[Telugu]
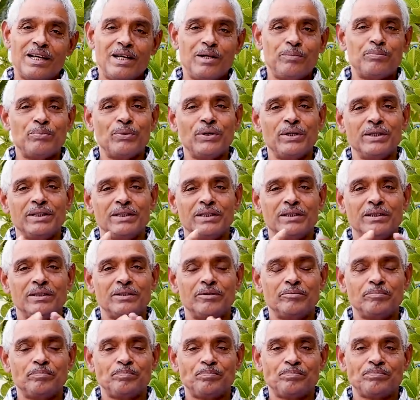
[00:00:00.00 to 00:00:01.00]
అయిపోయింది
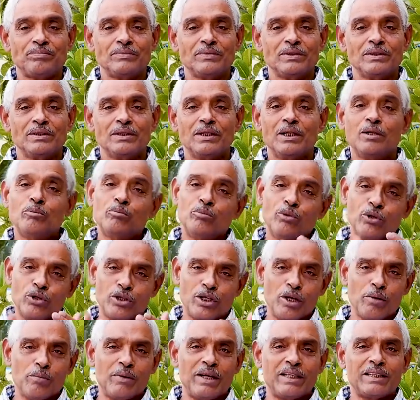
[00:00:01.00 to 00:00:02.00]

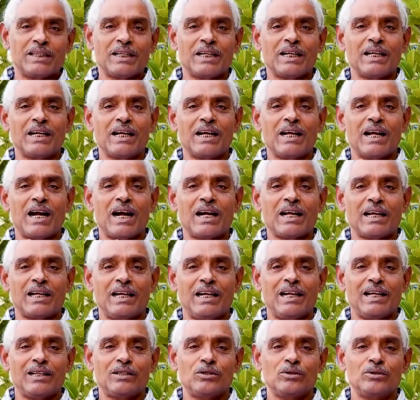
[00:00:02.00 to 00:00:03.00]
ముఖ్యమంత్రిగా
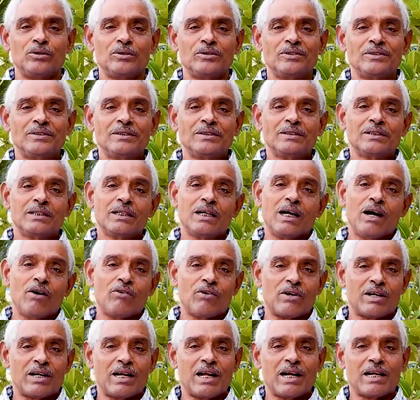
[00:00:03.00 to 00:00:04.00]
అడగలేదు
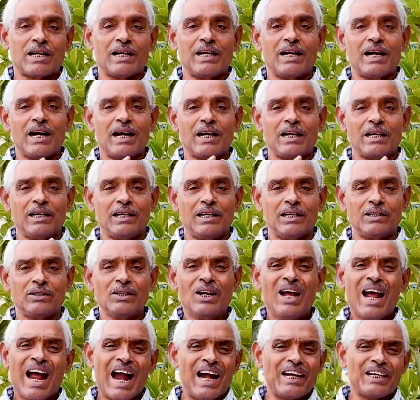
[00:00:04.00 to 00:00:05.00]
గవర్నర్ని
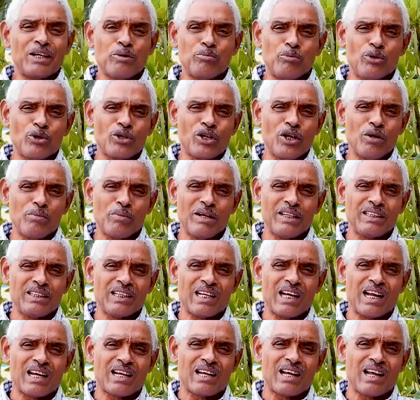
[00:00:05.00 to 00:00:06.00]
అడగలేదు అంటే
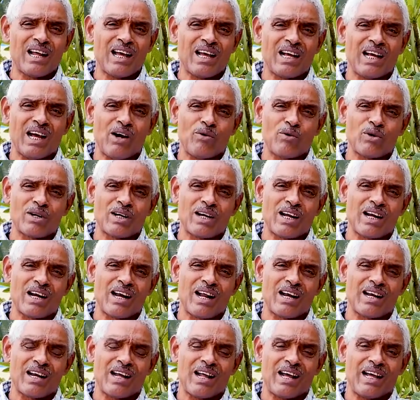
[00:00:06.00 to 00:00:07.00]
ముఖ్యమంత్రి అన్నా
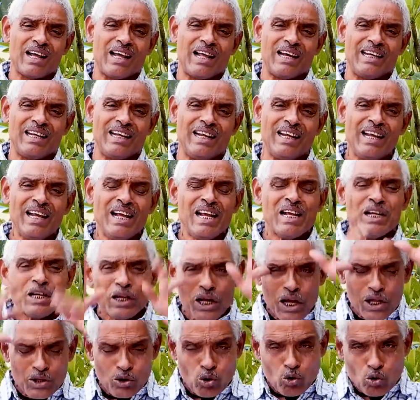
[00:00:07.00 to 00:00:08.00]
గవర్నర్ అన్నా కానీ
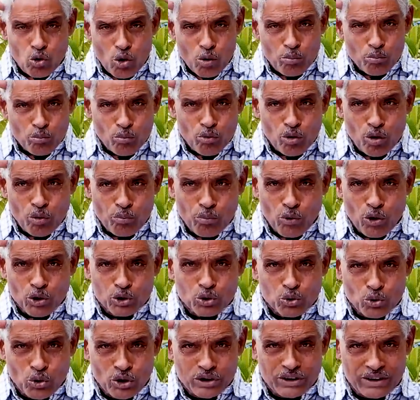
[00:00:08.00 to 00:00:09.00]
ఏదో కొమ్ములు
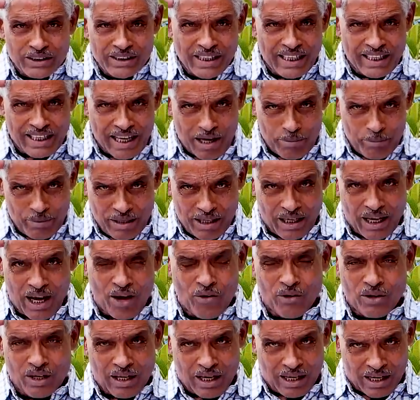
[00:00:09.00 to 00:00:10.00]
పొడుచుకొచ్చినాయ్యా
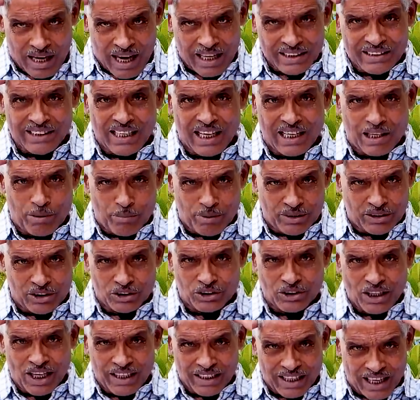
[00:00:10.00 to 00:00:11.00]
మీకేమన్నా
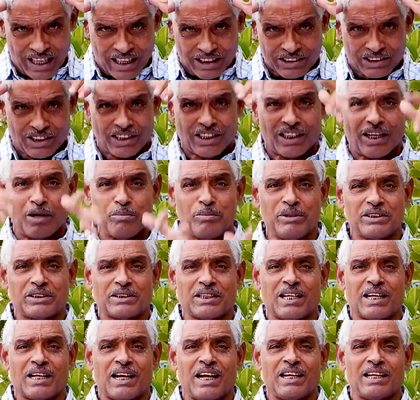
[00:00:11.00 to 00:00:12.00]
రాజ్యాంగబద్ధ స్టేట్ ఎలక్షన్
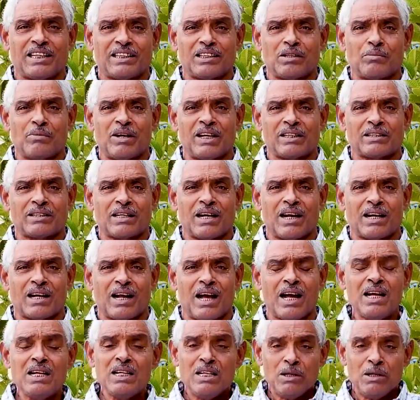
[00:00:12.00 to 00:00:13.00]
కమిషనర్ అయినంత
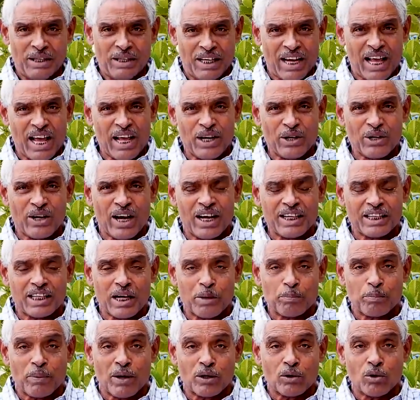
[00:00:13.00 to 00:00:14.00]
మాత్రాన నేను
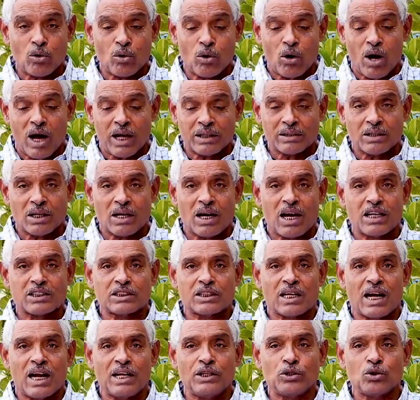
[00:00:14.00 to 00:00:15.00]
కట్టే పన్నులు ఆంధ్ర
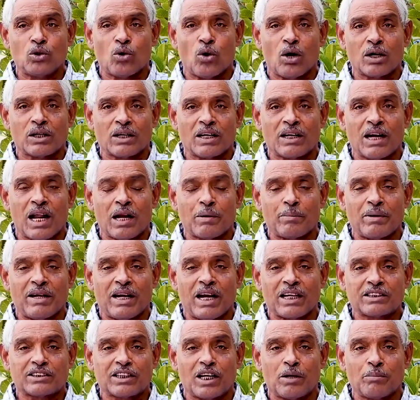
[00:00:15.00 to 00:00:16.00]
రాష్ట్ర ఐదు కోట్ల నలభై
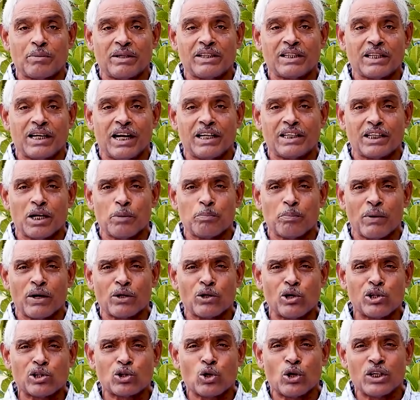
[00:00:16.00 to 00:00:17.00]
లక్షల మంది కట్టే
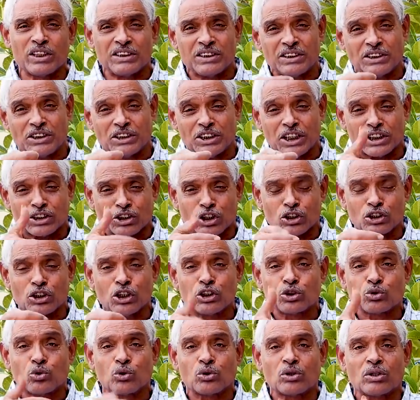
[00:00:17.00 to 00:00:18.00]
పన్నులతోటి జీతం
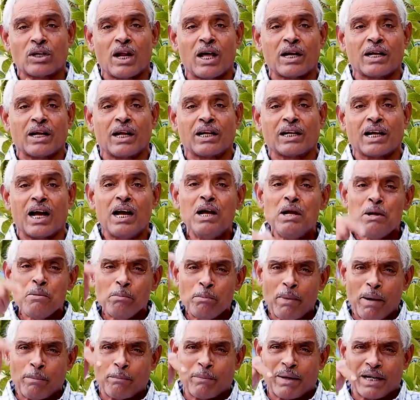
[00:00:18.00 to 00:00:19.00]
తీసుకుంటున్నారు కనుక
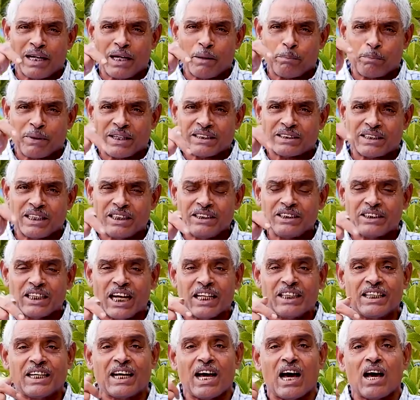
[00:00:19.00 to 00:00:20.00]
మిమ్మల్ని
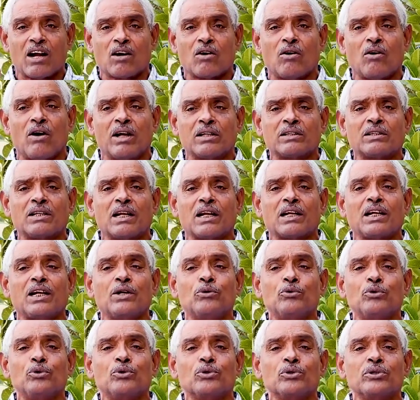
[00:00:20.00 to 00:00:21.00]
ప్రశ్నించే అధికారం
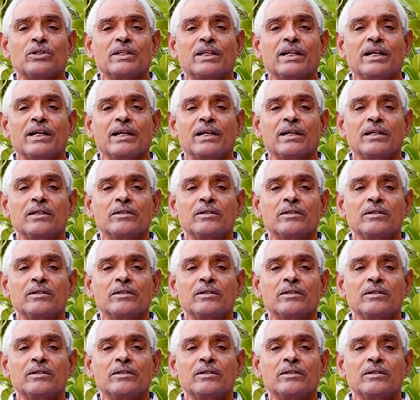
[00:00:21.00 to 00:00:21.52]
అందరికీ ఉంటుంది